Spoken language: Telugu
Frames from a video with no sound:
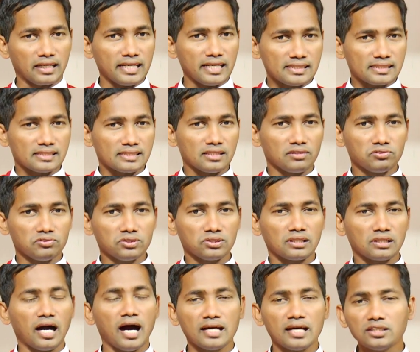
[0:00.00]
క్రైస్తవుడు
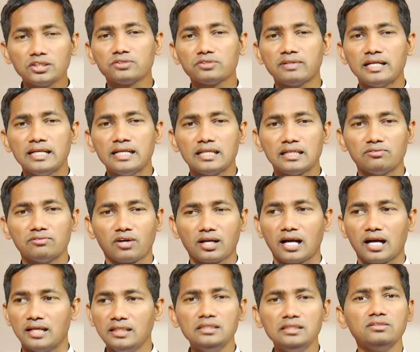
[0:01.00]
కానటువంటి
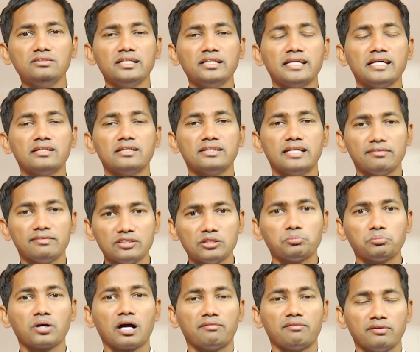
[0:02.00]
ఒక అన్యుణ్ణి నేను ఏ
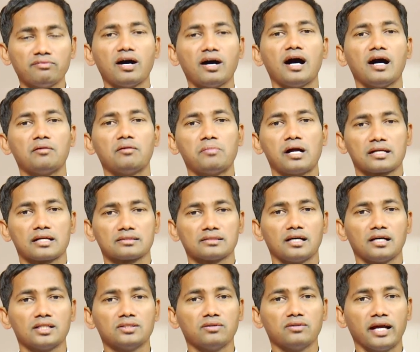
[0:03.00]
విధముగా
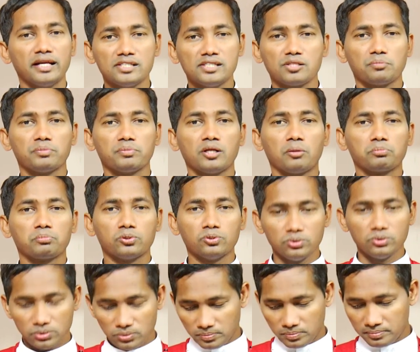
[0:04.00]
వివాహమాడతాను అని
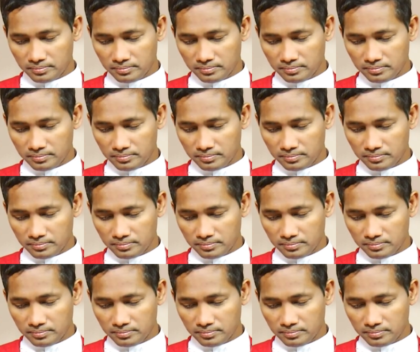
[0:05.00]
చెప్పినప్పుడు